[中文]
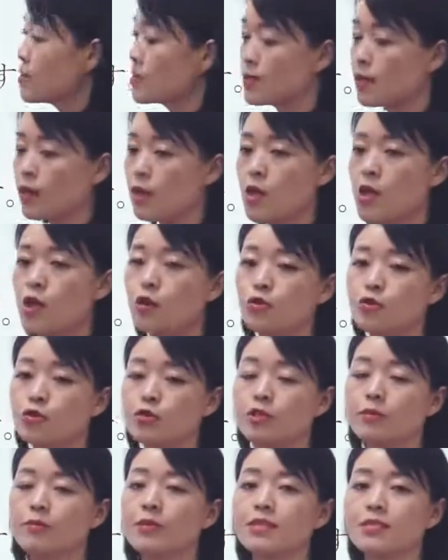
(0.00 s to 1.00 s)
句型，
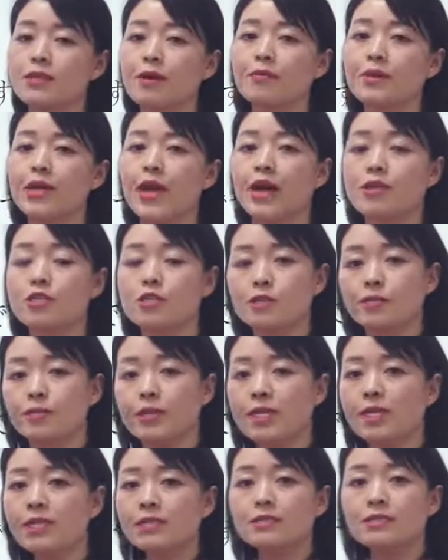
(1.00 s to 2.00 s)
与什么相比，还是什
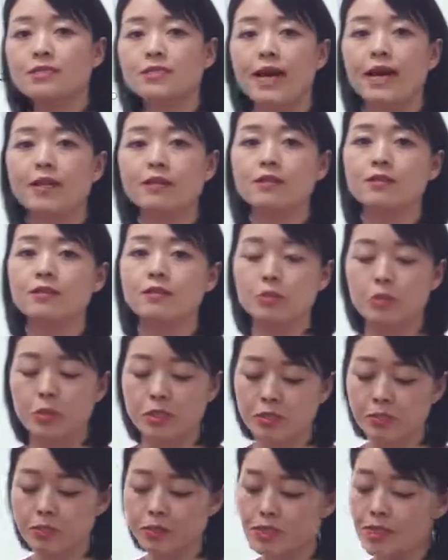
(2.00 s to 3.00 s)
么更加的怎
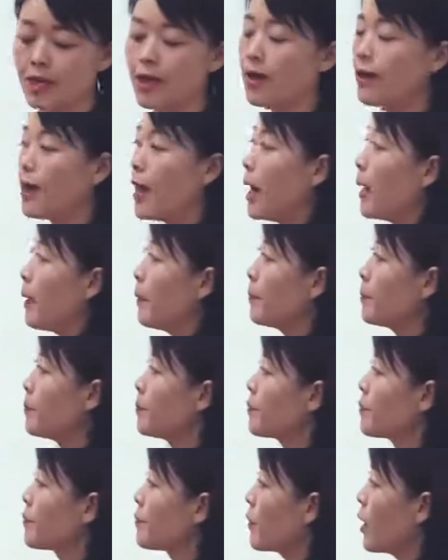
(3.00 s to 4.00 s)
么怎么样啊？
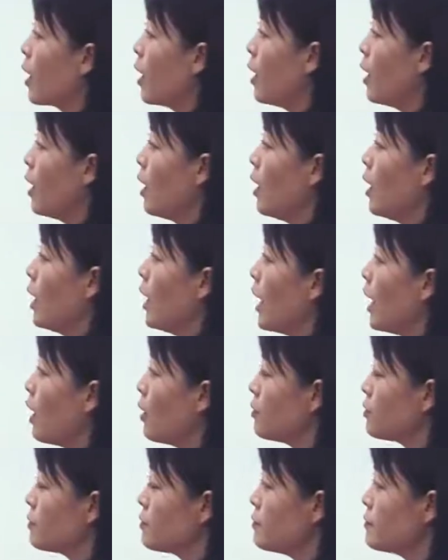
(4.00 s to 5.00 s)

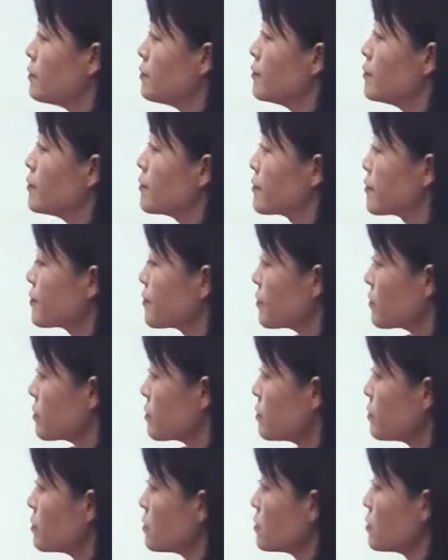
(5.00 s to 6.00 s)
好。
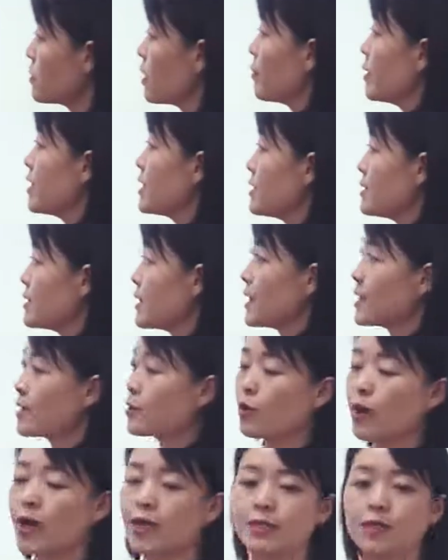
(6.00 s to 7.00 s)
那么接下
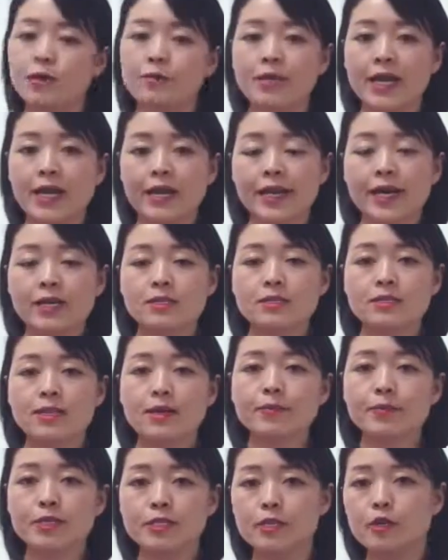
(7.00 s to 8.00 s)
来的话呢，我们来看一
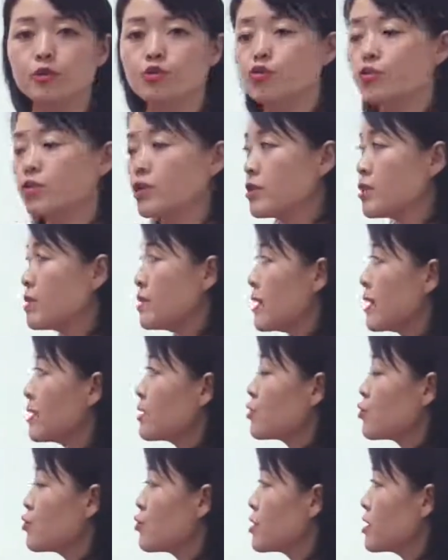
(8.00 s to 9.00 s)
下比较句的第三
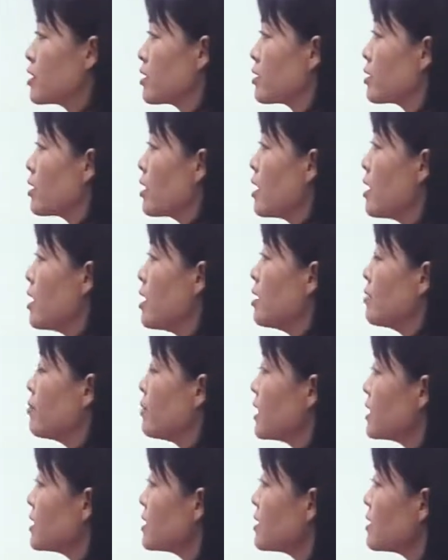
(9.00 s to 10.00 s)
个句型，
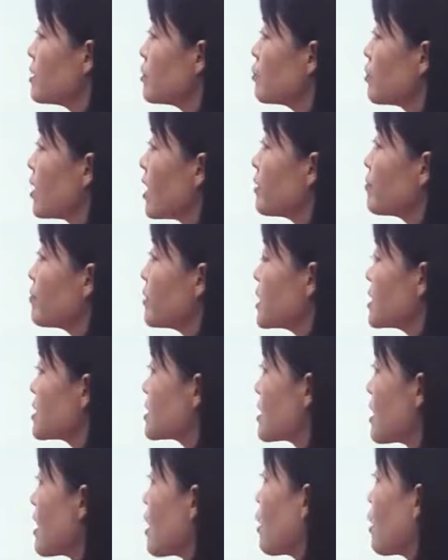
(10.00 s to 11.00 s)
名词一，挖名词